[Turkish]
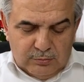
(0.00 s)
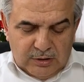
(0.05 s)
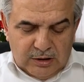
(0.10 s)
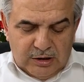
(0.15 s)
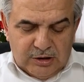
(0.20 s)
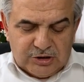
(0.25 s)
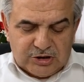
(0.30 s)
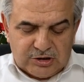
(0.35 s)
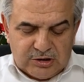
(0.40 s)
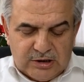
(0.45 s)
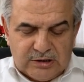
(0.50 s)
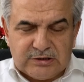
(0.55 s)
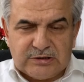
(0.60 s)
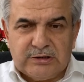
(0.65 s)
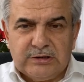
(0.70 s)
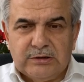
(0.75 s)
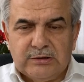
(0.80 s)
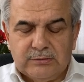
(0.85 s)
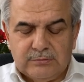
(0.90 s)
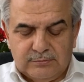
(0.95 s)

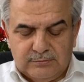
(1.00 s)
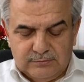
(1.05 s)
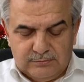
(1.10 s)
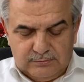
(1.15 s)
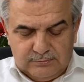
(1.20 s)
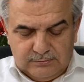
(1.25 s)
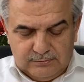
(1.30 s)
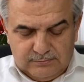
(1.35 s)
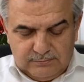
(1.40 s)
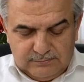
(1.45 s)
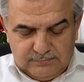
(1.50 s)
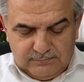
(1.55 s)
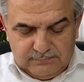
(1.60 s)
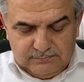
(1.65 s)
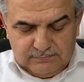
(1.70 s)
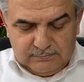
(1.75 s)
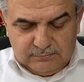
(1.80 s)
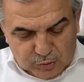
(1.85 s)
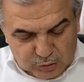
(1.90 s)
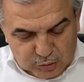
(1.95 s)
bağışlasın
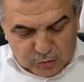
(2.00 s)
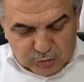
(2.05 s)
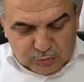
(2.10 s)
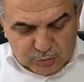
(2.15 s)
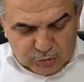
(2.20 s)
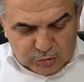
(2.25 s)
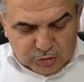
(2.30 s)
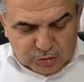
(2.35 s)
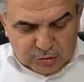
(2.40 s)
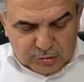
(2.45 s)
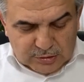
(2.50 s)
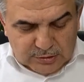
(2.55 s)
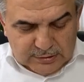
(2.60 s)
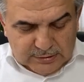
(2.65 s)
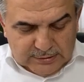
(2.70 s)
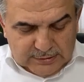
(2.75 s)
buyurmuş.